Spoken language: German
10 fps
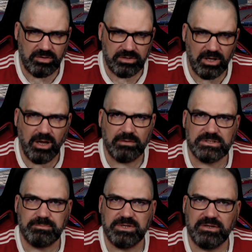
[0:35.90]
ja,
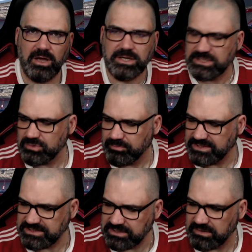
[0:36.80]
ich bin da eigentlich so ein
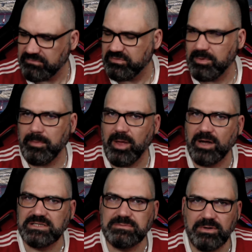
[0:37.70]
bisschen wie beim
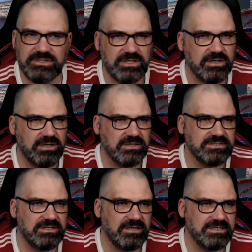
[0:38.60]
Nagelsmann. Ich denke, der hat
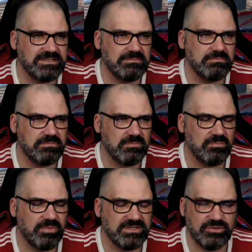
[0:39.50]
es in der letzten
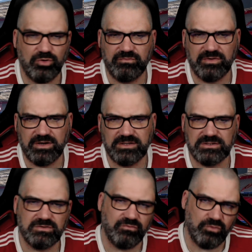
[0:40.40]
Pressekonferenz,
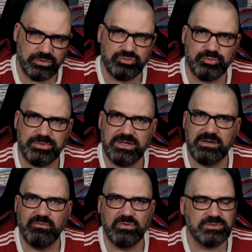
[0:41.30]
also vor dem Spiel
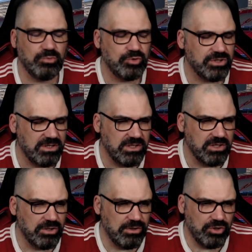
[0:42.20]
gegen Wolfsburg,
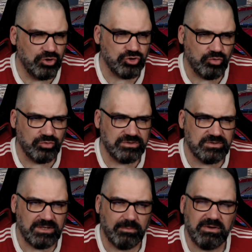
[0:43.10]
schon gut
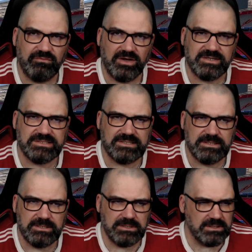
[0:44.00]
zusammengefasst.
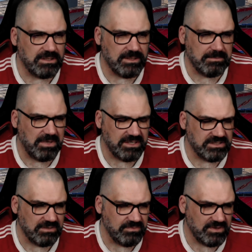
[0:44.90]
Ähm,
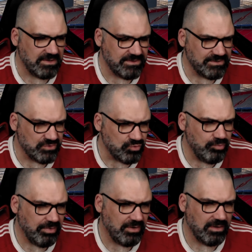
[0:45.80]
eigentlich haben wir eine
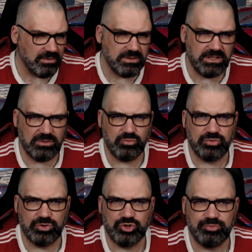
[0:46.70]
super
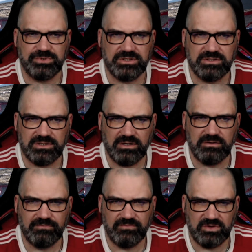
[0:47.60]
Hinrunde gespielt,
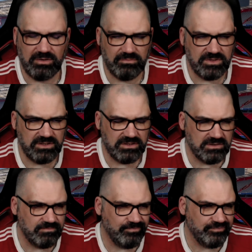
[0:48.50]
ja. Wir haben die